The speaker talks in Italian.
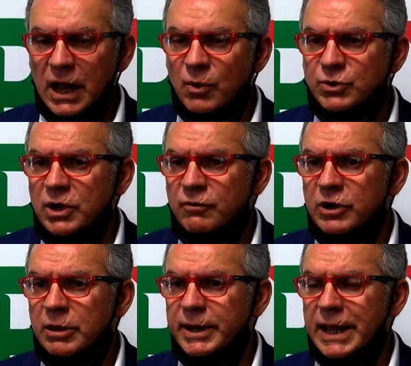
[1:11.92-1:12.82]
La questione
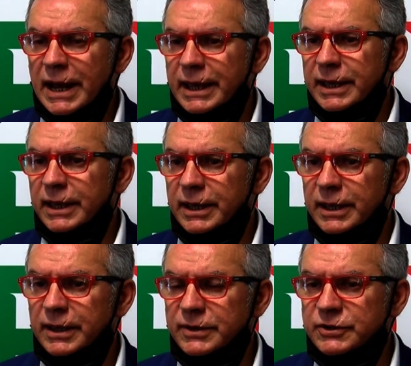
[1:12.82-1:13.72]
fondamentale è
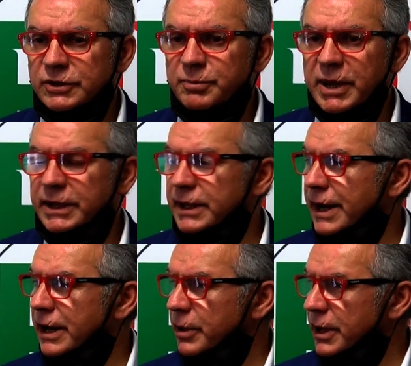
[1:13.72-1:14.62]
che si mette a
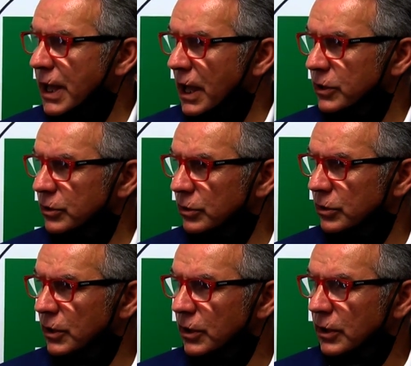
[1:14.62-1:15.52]

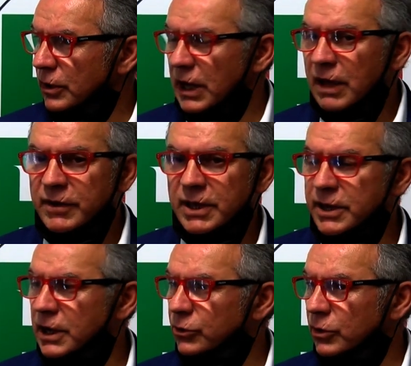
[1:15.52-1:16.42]
repentaglio la vita
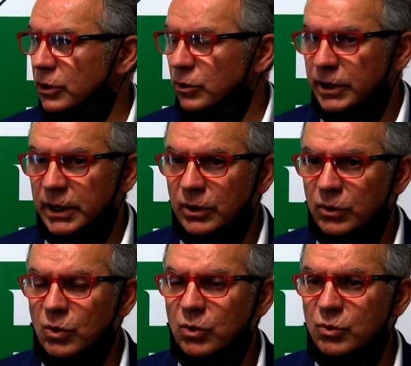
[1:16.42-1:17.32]
di alto calore
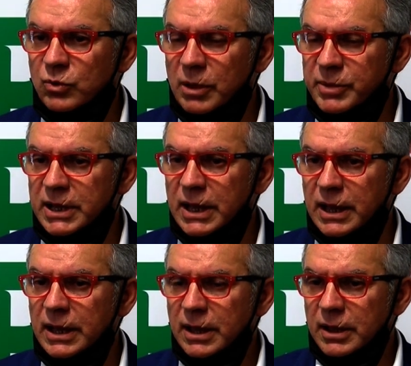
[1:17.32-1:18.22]
con una
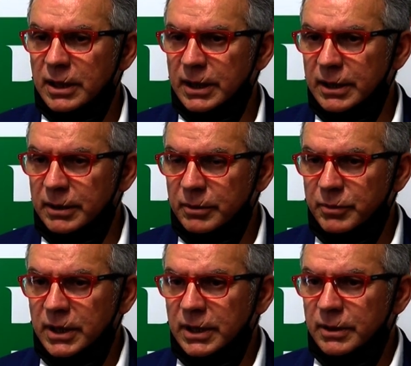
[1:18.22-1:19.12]
mia eh,
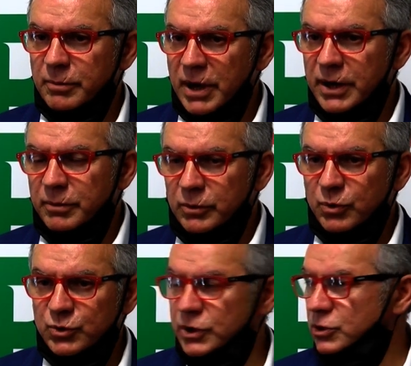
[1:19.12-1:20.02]
eh,
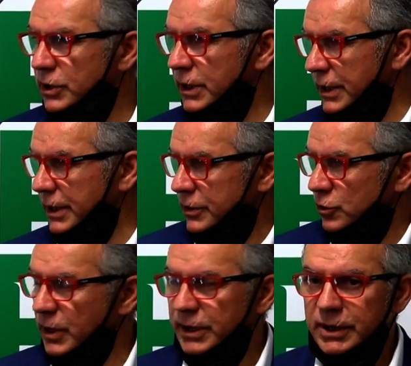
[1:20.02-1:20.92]
posizione
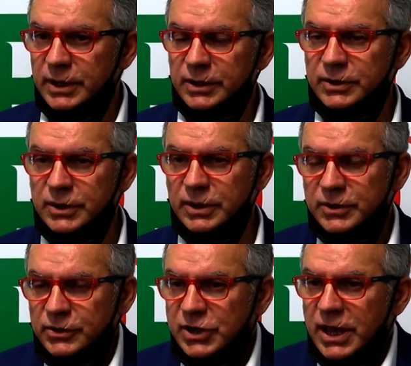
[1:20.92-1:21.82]
insomma, di, di,
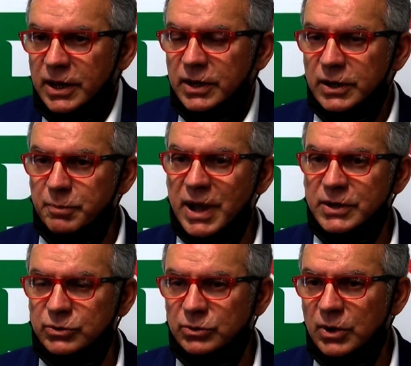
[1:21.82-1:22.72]
cedere il
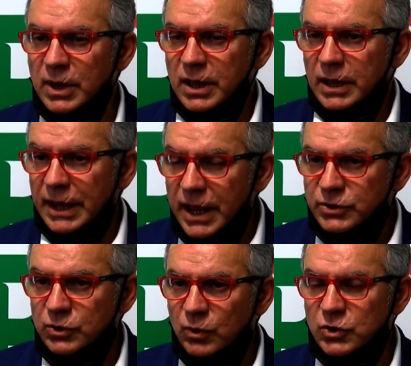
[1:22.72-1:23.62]
passo
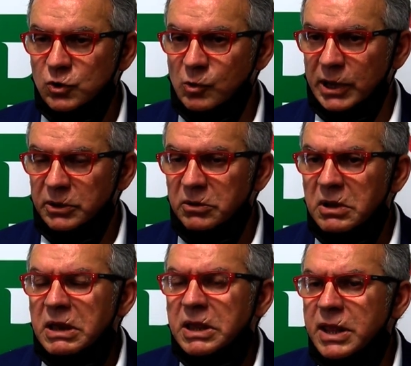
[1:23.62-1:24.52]
adesso in questo momento.
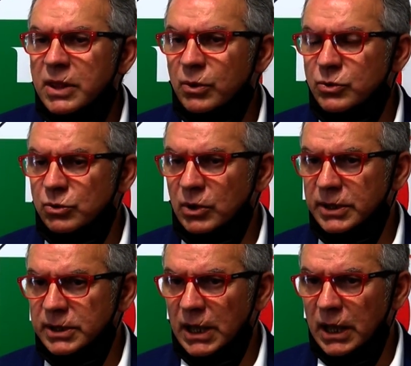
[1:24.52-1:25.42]
Intanto non sono
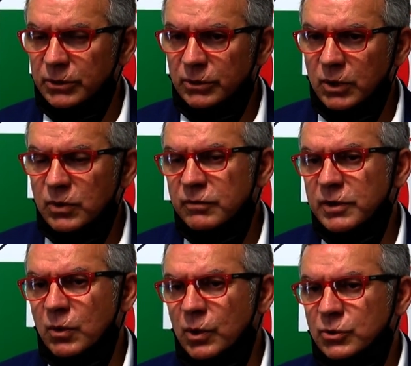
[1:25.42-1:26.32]
candidato e quindi
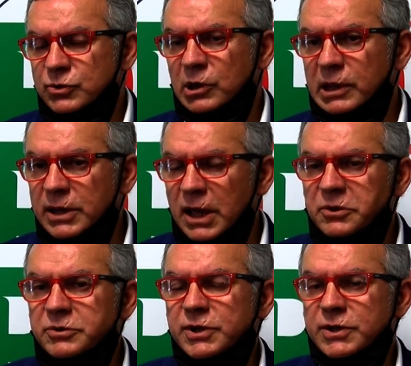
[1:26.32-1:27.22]
fino a quando non sono
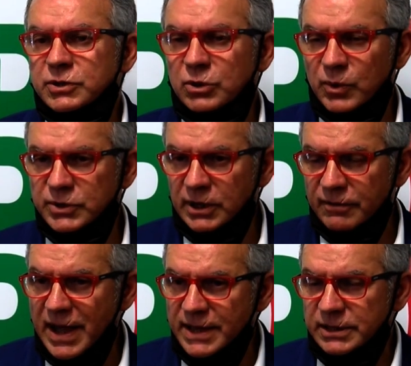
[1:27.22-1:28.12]
candidato gestirò questa
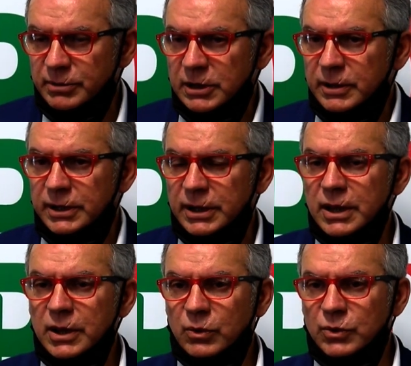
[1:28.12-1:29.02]
fase praticamente
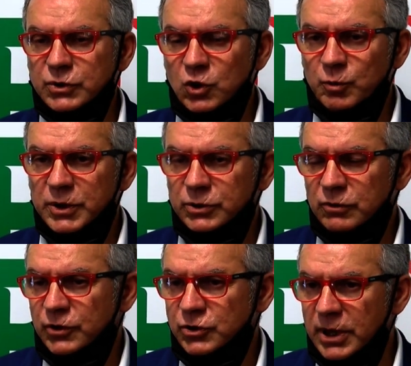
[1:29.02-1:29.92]
così come sto
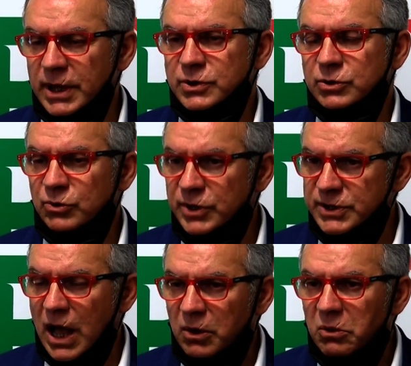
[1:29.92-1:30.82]
facendo adesso con
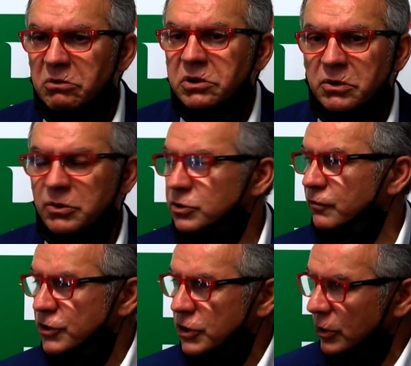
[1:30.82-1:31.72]
distacco. Io non sto
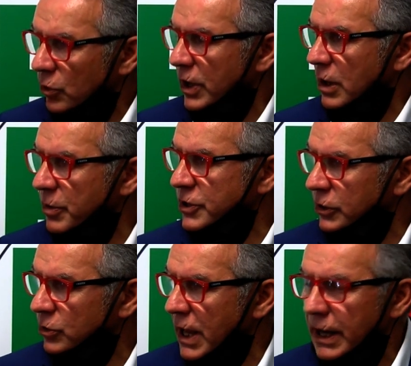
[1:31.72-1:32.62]
facendo ancora campagna
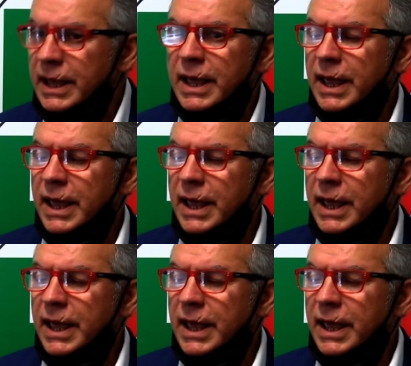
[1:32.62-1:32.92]
elettorale,